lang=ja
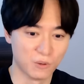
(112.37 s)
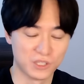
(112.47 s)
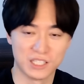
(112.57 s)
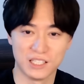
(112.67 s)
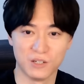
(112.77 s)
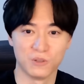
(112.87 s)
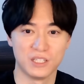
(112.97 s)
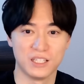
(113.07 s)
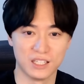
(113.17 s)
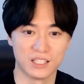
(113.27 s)

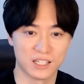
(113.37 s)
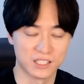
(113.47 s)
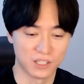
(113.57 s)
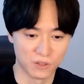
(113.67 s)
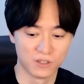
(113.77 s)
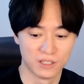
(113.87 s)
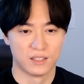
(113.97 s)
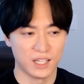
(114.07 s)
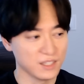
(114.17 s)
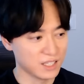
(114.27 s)
COD に対しての。
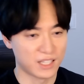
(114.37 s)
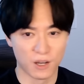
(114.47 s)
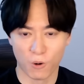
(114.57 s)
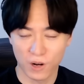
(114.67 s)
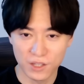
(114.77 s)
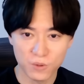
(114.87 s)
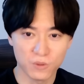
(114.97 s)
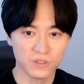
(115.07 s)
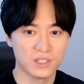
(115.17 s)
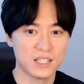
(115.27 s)
だってね、他の
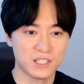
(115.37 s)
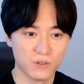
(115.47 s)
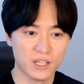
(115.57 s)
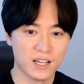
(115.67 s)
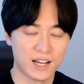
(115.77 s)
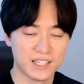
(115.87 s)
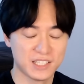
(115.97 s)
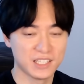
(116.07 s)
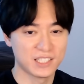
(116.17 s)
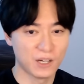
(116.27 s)
コンテンツをね、配
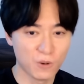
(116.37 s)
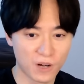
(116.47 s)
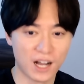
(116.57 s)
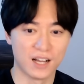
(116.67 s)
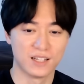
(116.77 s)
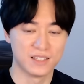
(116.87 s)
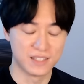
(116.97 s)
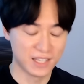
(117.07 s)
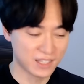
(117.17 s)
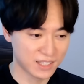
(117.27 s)
信した方が、
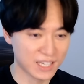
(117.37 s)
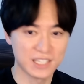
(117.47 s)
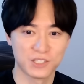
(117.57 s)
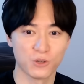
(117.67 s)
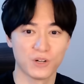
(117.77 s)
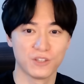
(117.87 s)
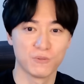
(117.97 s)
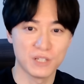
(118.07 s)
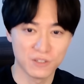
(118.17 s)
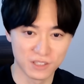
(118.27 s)
絶対視聴は伸
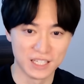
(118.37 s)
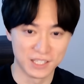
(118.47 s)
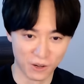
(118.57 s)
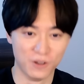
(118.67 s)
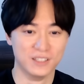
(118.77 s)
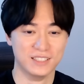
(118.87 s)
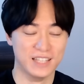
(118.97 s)
びるんですよ。